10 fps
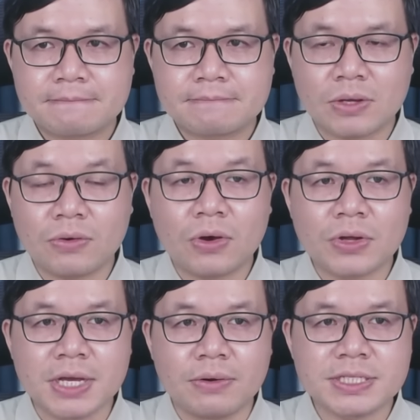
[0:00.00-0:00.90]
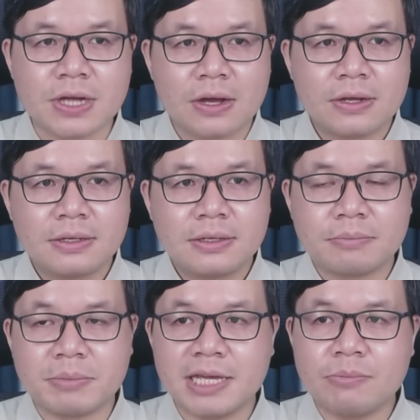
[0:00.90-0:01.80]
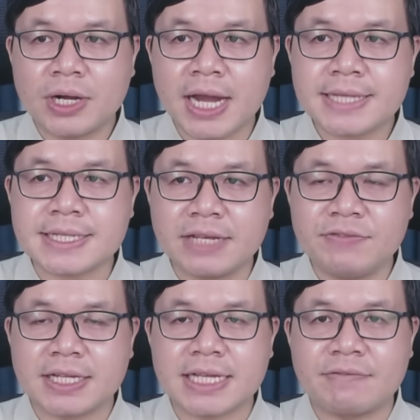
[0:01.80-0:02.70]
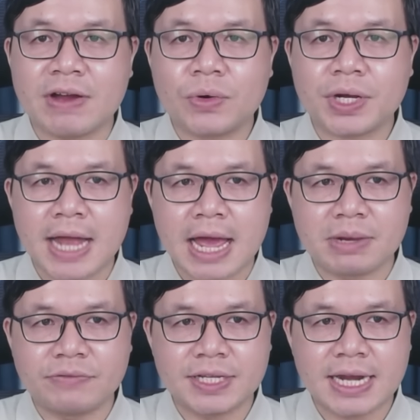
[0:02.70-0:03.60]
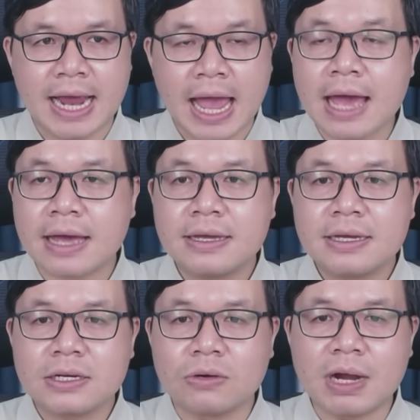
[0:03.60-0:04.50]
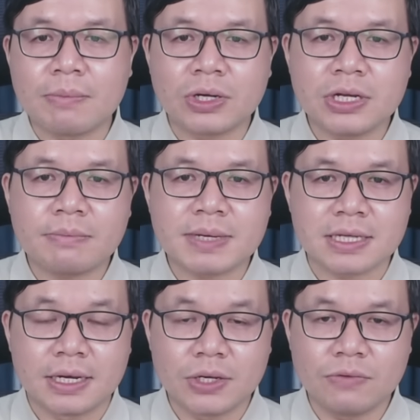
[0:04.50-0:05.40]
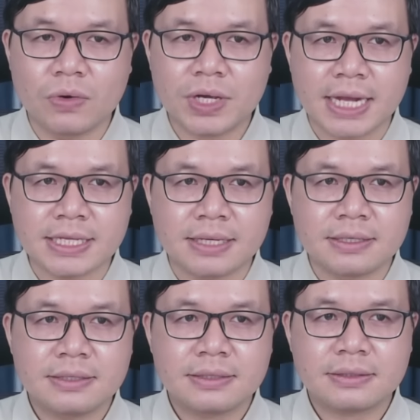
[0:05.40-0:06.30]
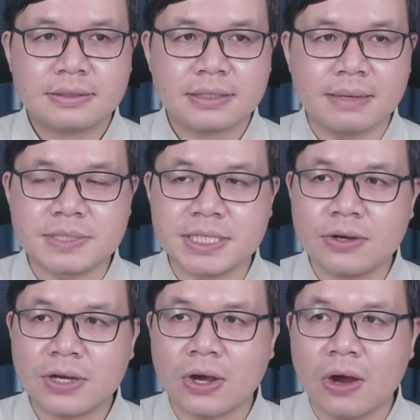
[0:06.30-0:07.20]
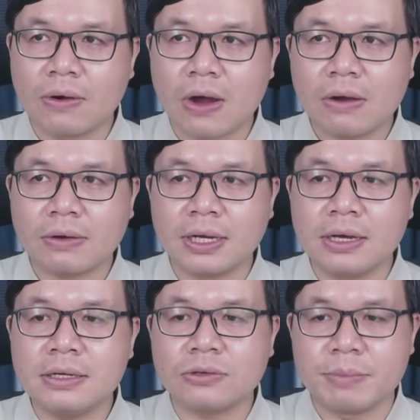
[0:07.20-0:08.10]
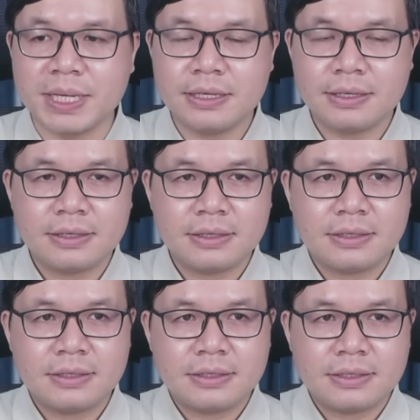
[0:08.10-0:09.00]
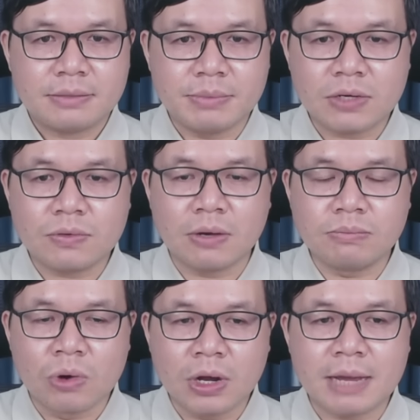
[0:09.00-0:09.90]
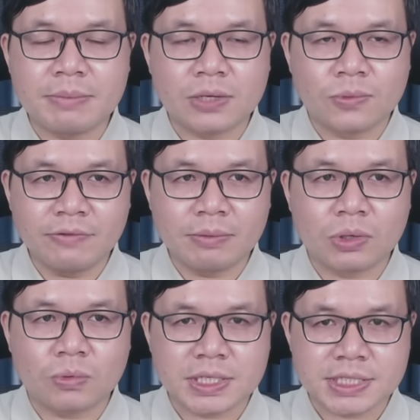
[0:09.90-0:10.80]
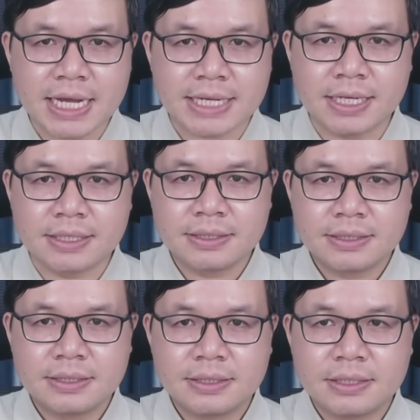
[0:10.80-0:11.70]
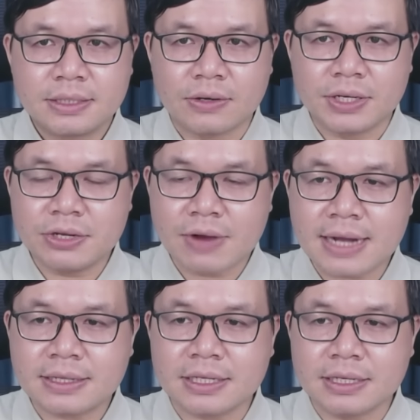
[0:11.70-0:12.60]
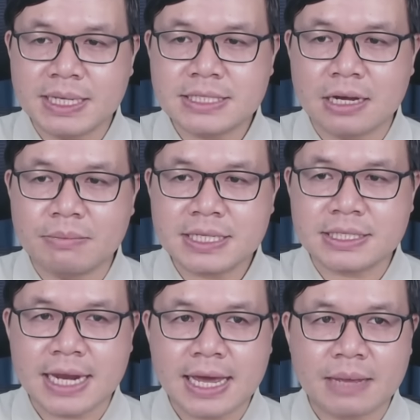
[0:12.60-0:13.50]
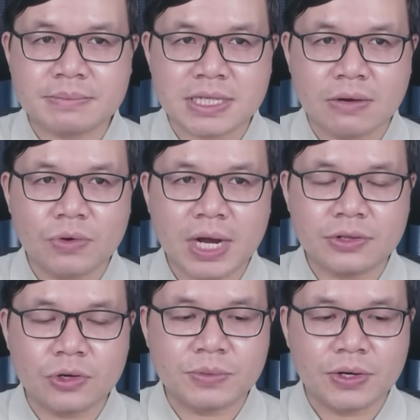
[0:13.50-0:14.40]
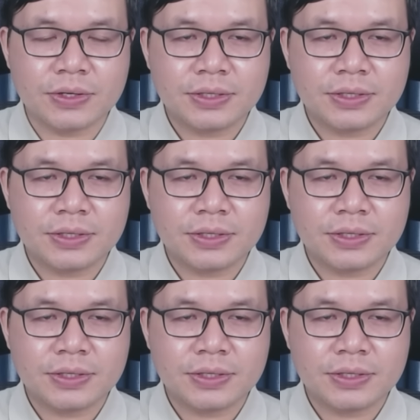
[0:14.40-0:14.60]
Nó cũng có nhiều lý do. Mỹ muốn né tránh việc nhảy vào Ukraine bởi vì là Nga cũng là một nước mà sở hữu vũ khí hạt nhân, thậm chí có kho của họ còn lớn hơn của Mỹ. Mỹ cũng không muốn là bị cuốn vào một cuộc chiến hạt nhân. Còn Iran thì bây giờ mới chỉ đang làm giàu uranium thôi.